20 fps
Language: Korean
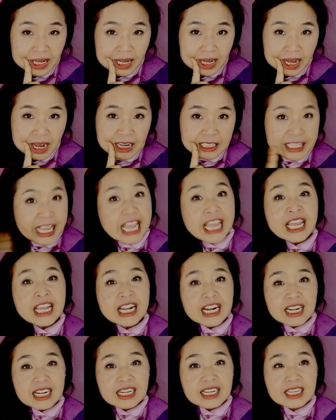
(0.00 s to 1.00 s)
어,
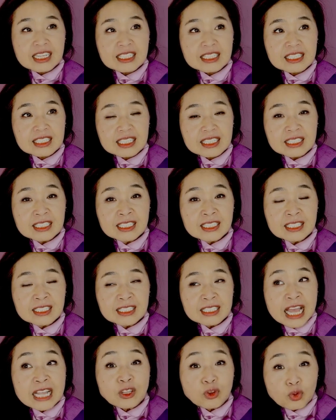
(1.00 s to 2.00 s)
내일은
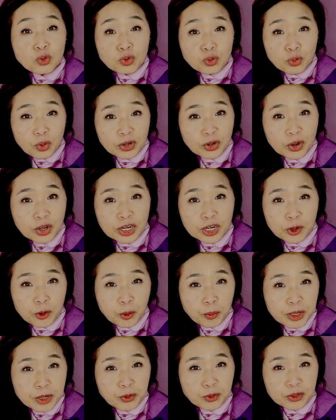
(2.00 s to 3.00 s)
한국은 월요일이고
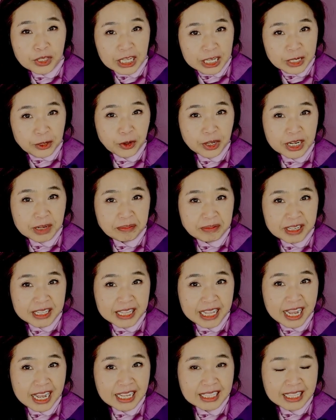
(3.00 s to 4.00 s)
미국은
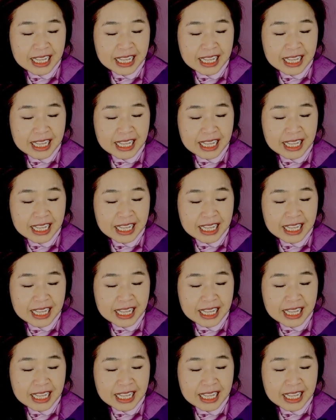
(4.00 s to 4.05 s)
일요일입니다.